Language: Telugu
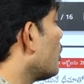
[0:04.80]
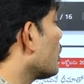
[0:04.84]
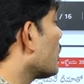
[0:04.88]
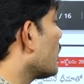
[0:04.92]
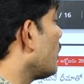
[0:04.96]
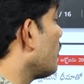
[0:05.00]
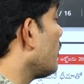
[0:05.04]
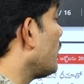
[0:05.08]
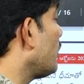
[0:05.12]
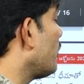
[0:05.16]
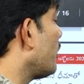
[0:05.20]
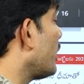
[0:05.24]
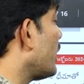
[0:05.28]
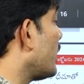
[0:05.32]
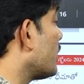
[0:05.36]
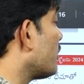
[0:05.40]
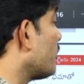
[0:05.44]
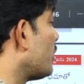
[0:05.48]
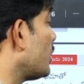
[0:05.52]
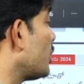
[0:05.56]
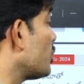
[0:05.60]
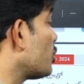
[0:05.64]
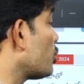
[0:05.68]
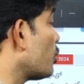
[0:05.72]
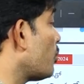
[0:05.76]
కోట్ల
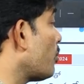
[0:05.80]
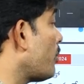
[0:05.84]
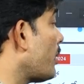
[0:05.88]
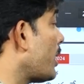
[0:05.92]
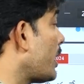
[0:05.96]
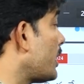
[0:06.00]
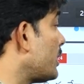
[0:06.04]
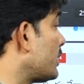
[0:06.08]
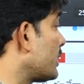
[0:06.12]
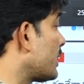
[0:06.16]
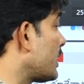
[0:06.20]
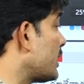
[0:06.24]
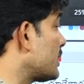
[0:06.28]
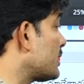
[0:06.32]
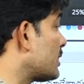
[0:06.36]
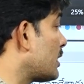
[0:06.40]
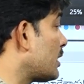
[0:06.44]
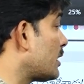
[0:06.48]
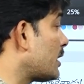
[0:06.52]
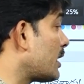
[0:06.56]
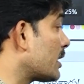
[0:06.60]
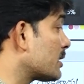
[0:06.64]
విలువైనటువంటి తొంభై ఐదు కేజీల